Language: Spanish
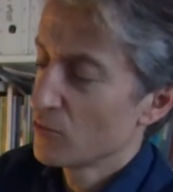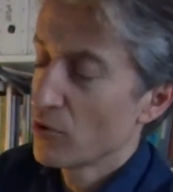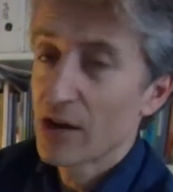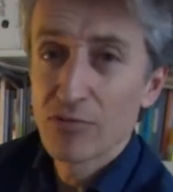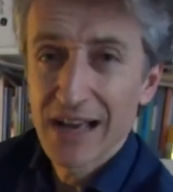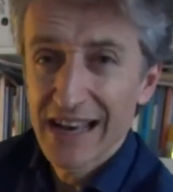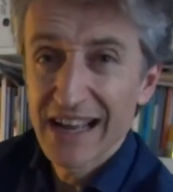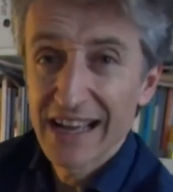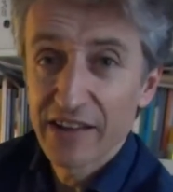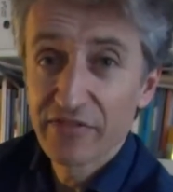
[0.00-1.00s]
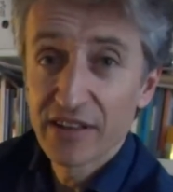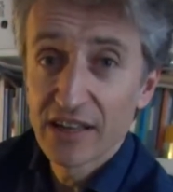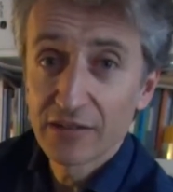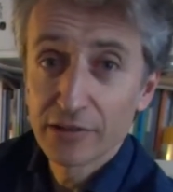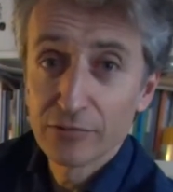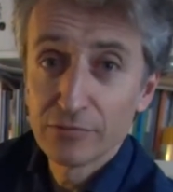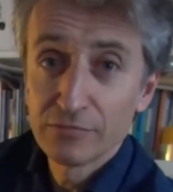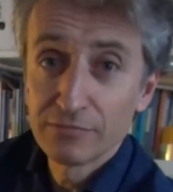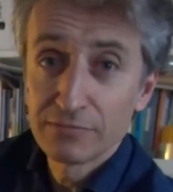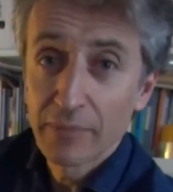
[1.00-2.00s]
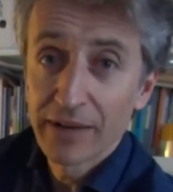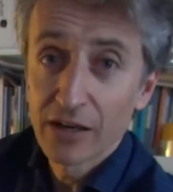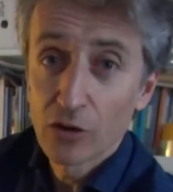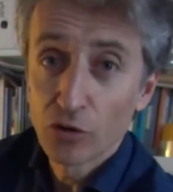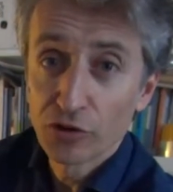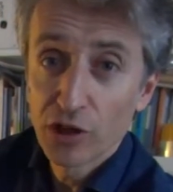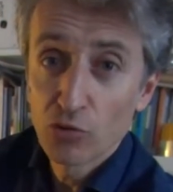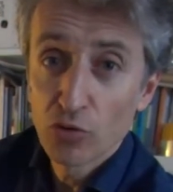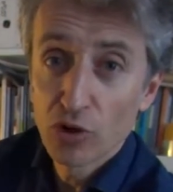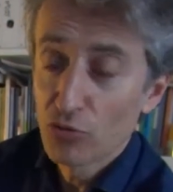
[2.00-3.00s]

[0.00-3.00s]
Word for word: dibujar una gran gráfica en un papel continuo,